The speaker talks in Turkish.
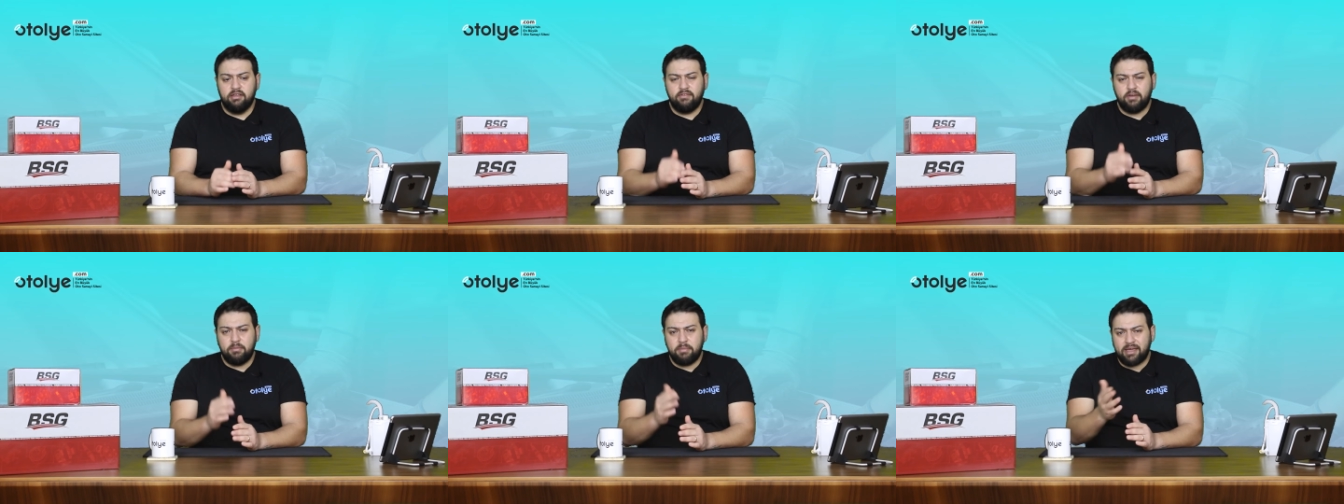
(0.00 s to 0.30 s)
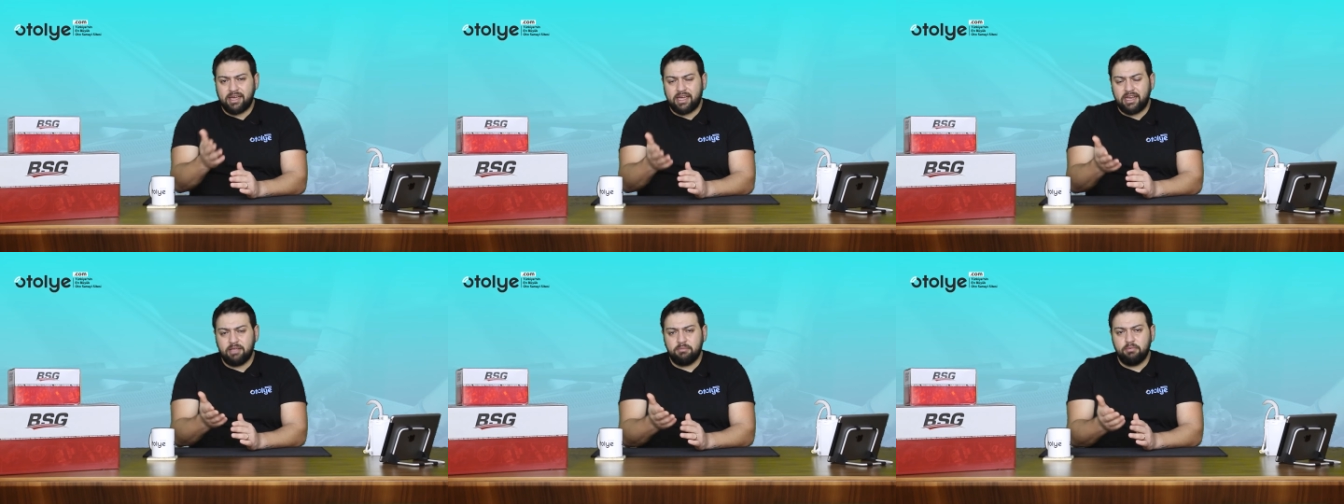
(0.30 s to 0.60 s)
ve
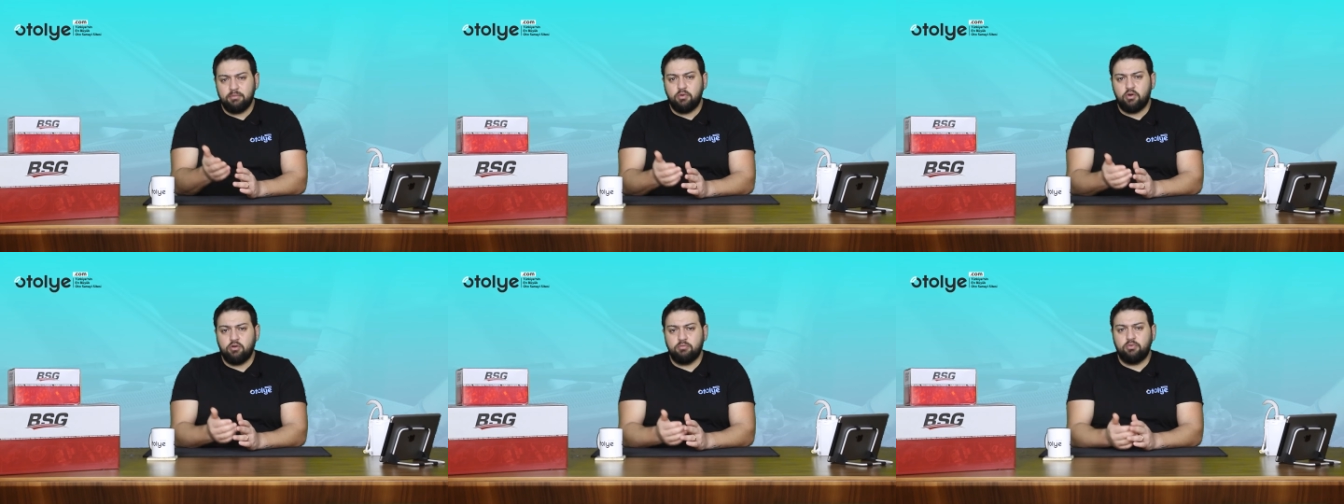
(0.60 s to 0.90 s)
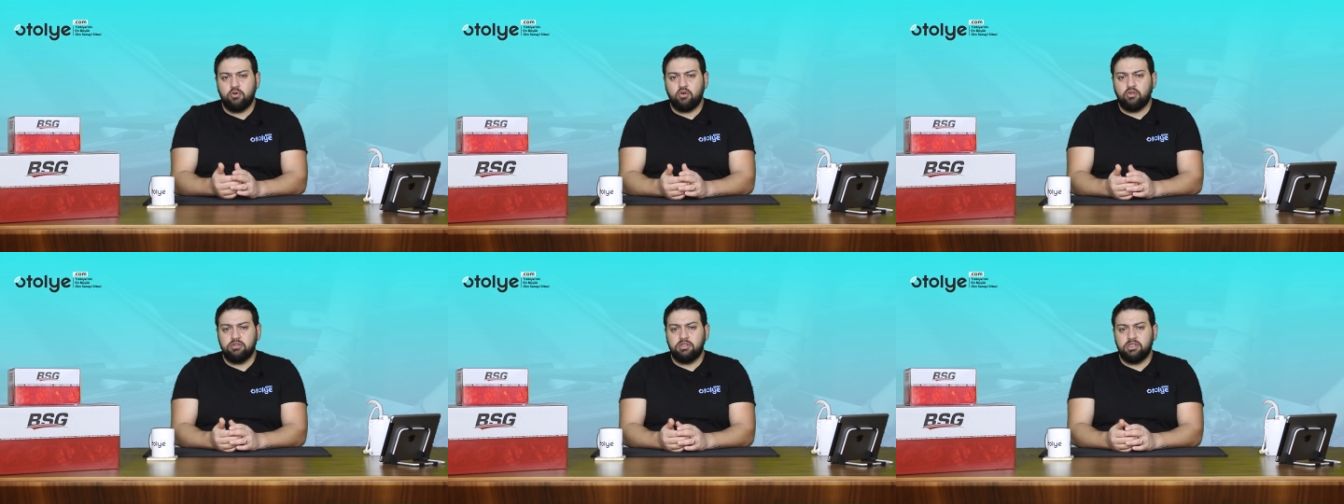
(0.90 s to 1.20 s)
mekanik bir
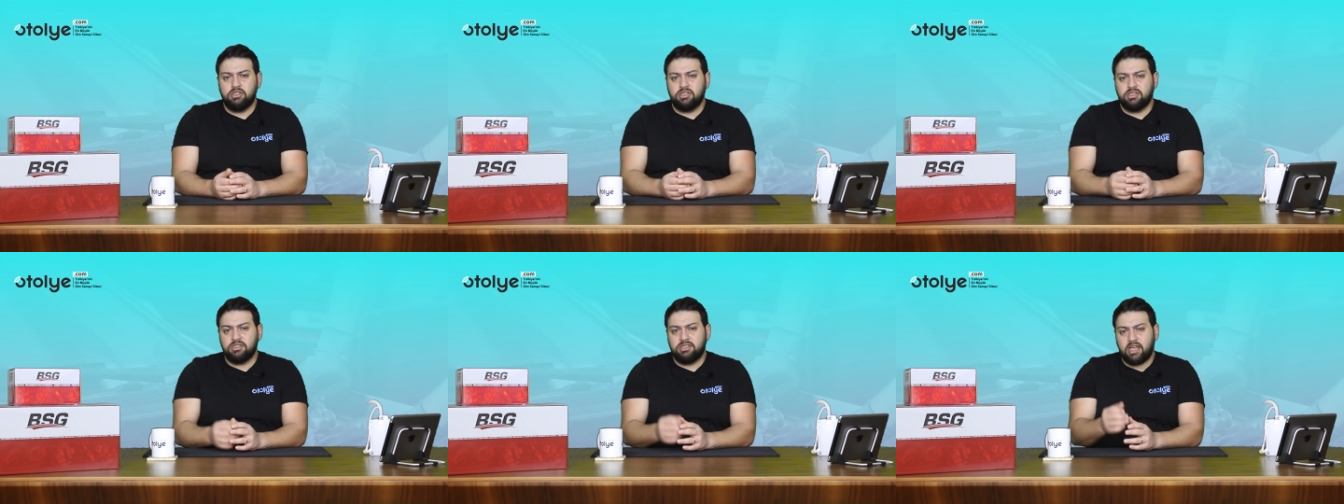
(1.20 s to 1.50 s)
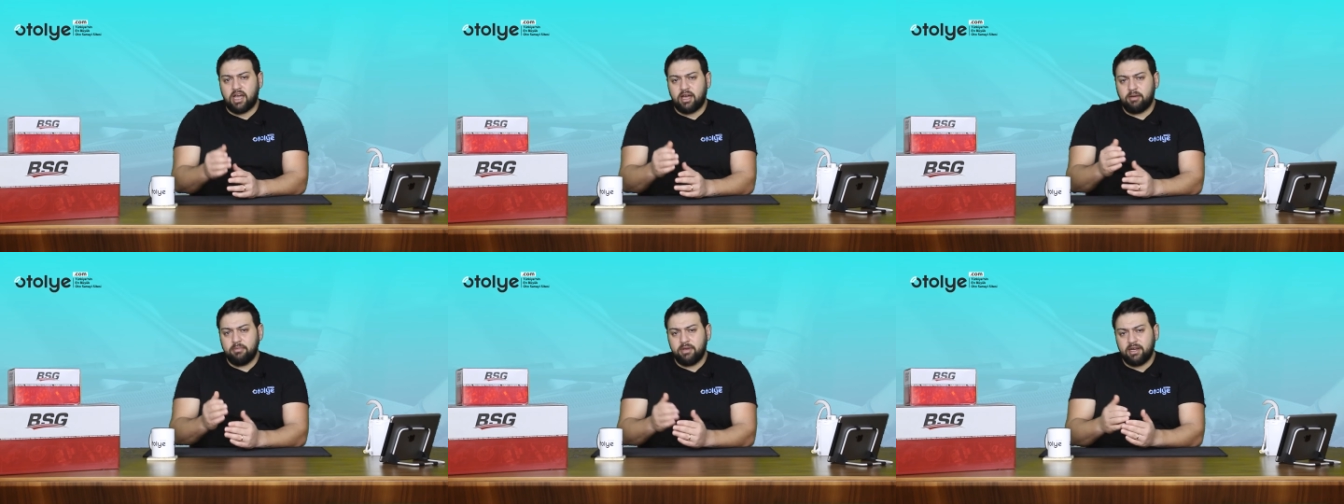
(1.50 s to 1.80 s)
pompa olduğu için
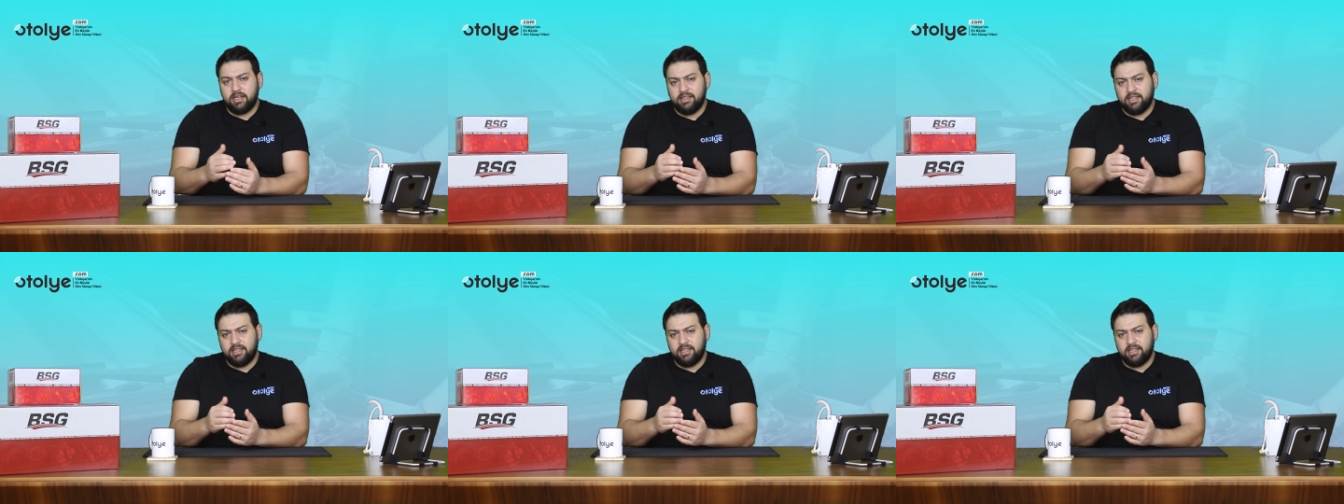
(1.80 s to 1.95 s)
tamir